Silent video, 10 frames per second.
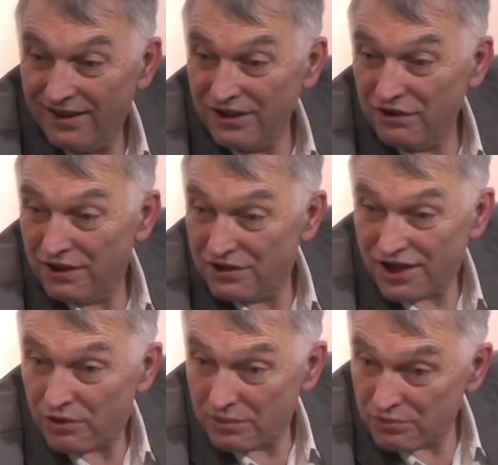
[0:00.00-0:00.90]
Nie
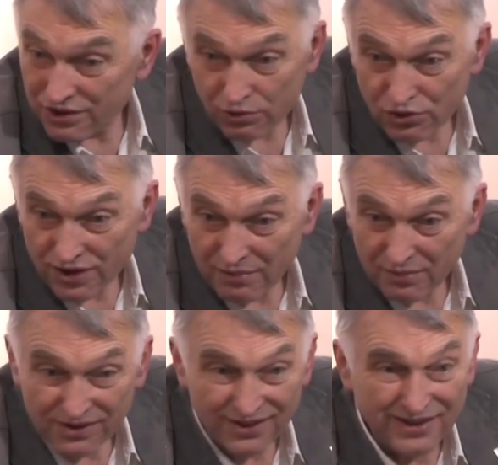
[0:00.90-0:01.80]
wiedziałem, że już tam
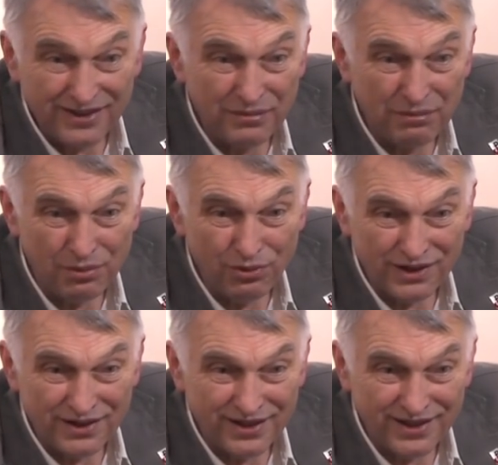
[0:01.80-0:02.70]
była
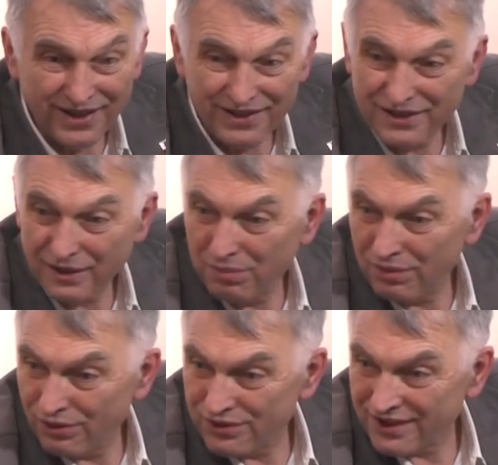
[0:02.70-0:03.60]
delegacja
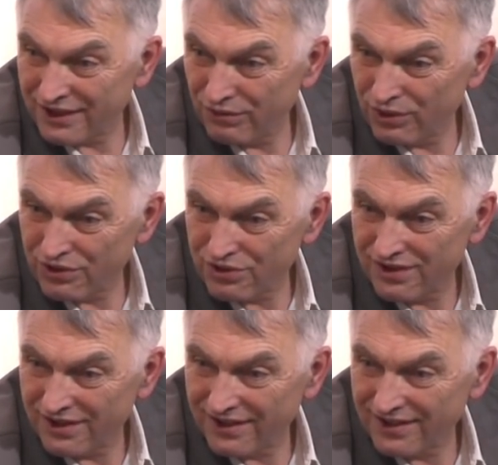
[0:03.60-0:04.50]
polska
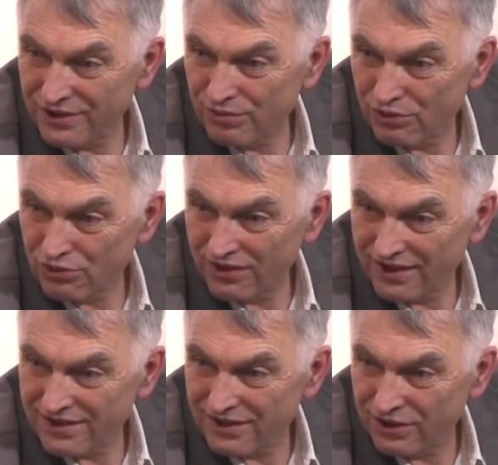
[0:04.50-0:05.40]
właśnie złożona
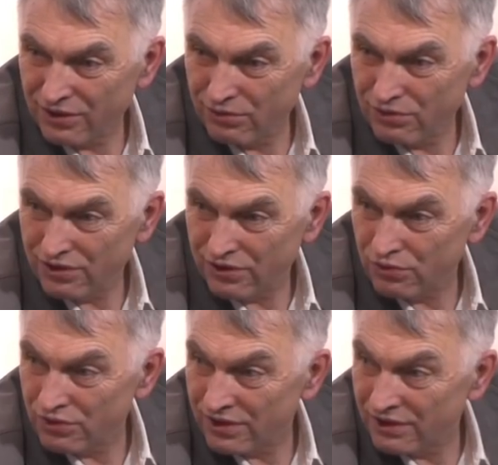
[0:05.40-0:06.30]
z tych ludzi,
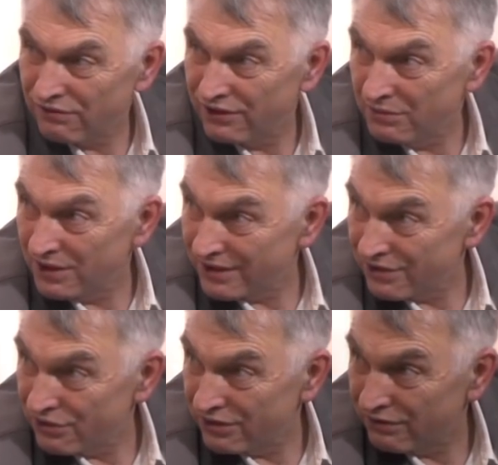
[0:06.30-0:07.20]
którzy ten film
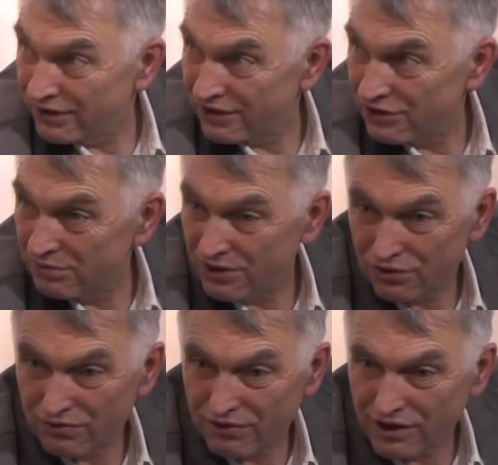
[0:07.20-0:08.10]
kręcili w
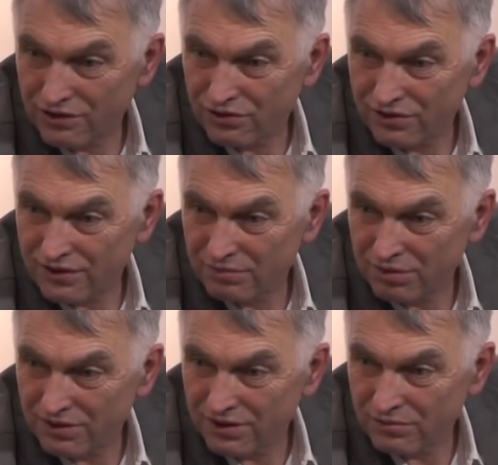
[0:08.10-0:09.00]
Kazimierzu w
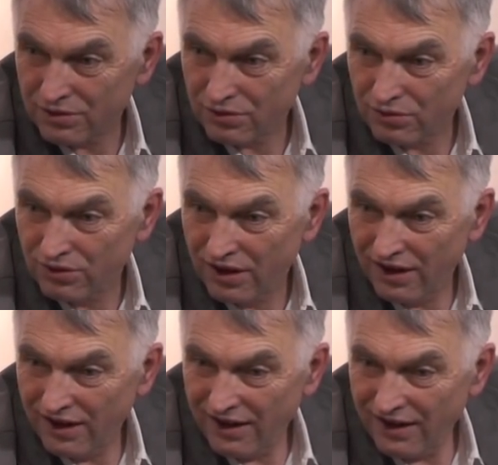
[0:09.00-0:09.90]
2005 roku
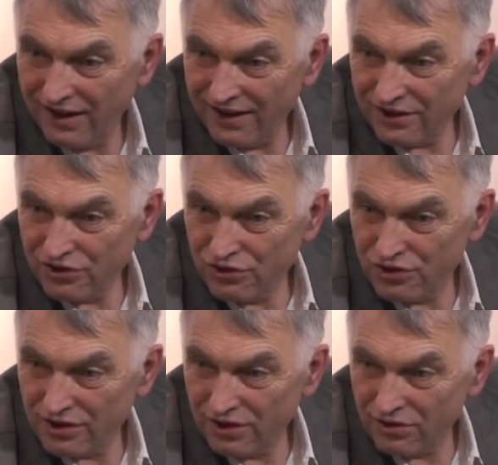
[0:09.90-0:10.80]
i
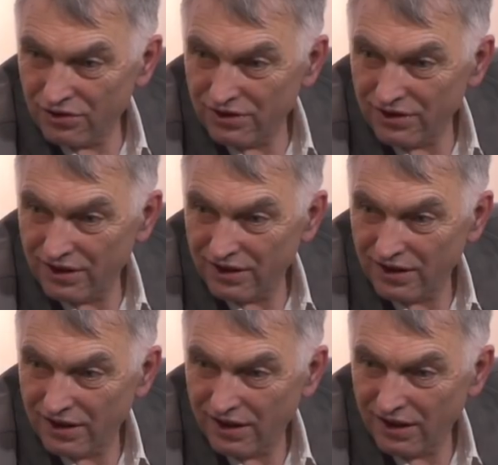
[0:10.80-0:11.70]
że oni
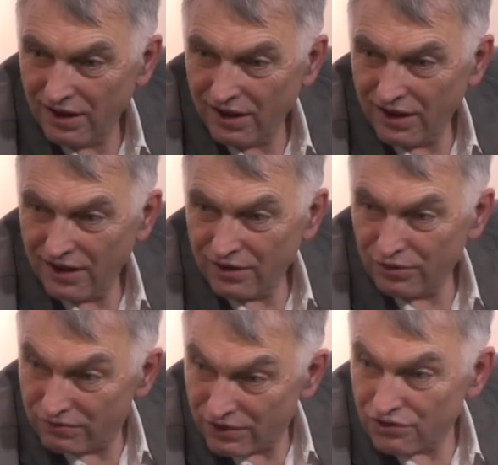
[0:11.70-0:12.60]

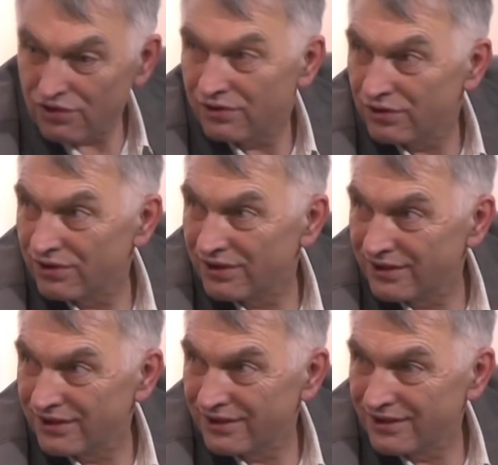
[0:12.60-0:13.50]
również się y,
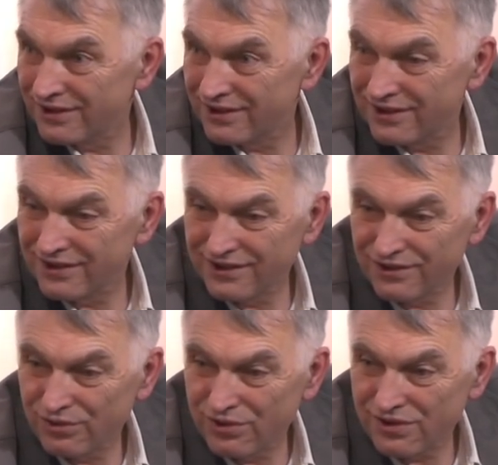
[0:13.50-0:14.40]

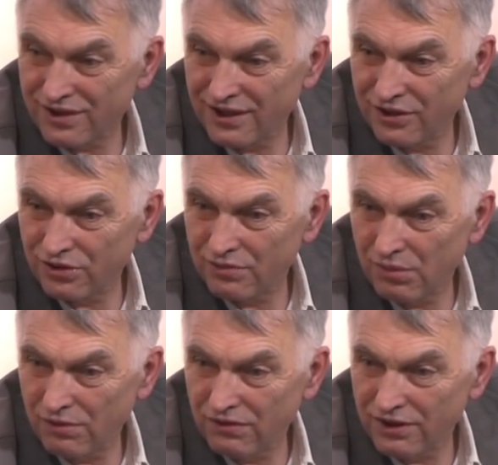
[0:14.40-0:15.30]
uzyskali
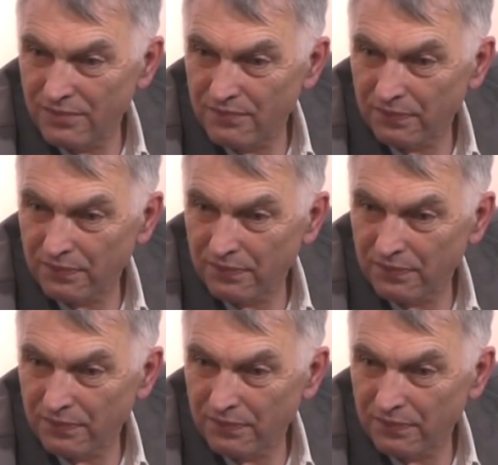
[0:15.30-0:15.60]
odmowę,